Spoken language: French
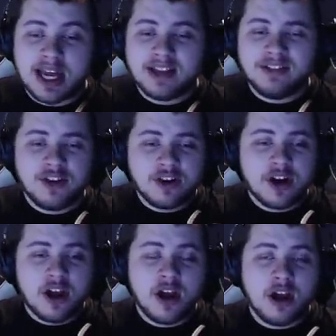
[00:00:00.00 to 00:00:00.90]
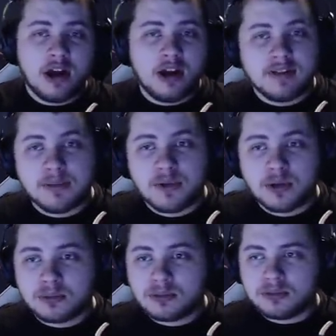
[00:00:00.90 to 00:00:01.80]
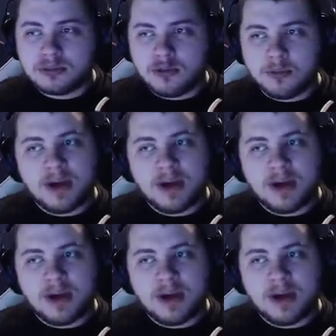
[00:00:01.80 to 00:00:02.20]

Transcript: adore euh, vraiment ne